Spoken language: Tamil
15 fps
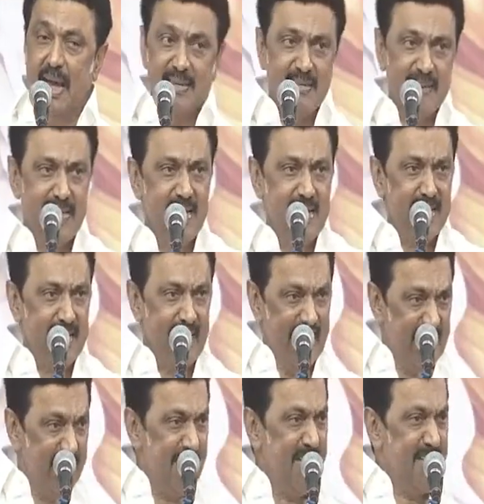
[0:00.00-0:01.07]
அத்தகைய
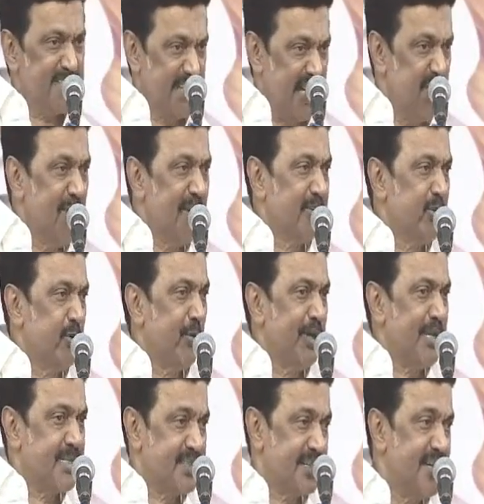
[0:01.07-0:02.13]
கனவை
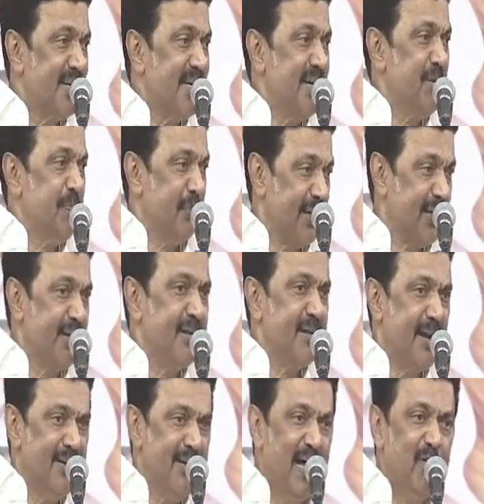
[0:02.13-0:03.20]
செயல்படுத்தக்கூடிய செயலை
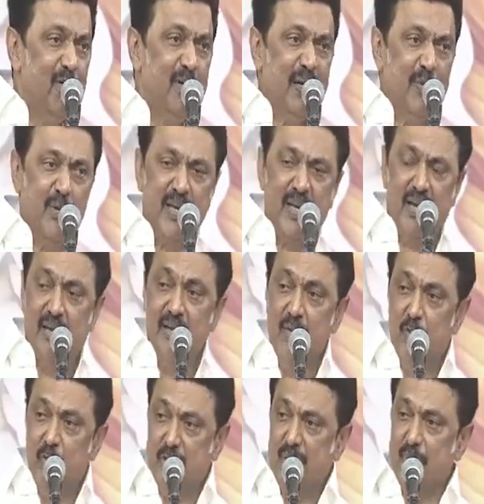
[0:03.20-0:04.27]
பேரறிஞர் அண்ணாவும் நம்முடைய
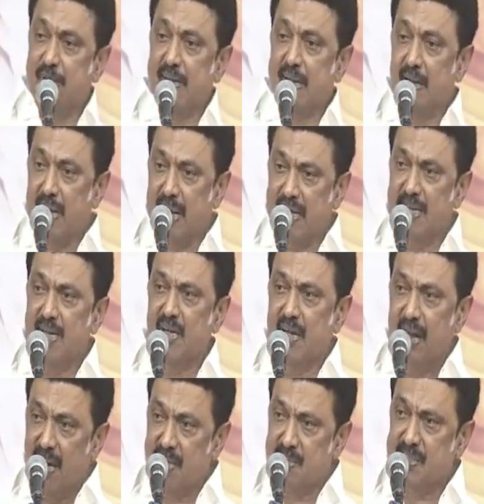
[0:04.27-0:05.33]
முத்தமிழர்
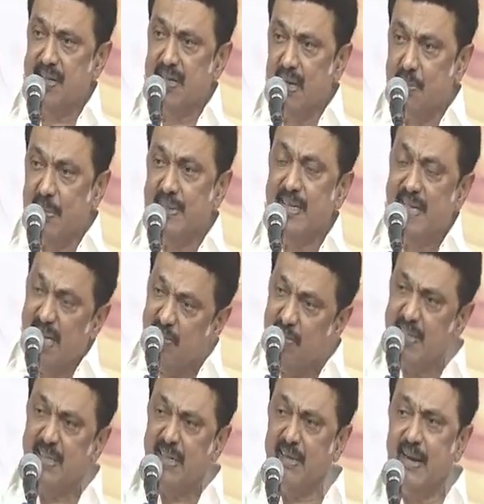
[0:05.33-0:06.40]
கலைஞரும் ஆட்சியில் அமர்ந்து
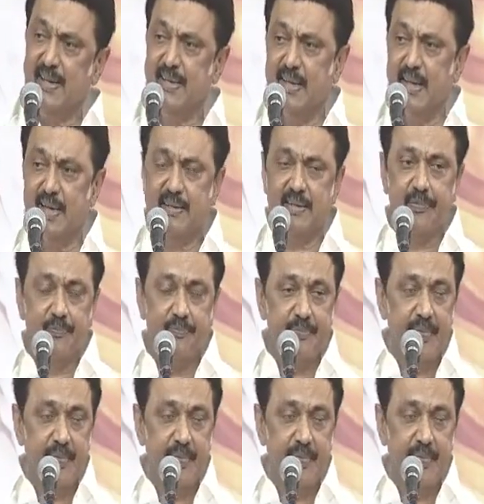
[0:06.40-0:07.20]
நிறைவேற்றி காட்டினார்கள்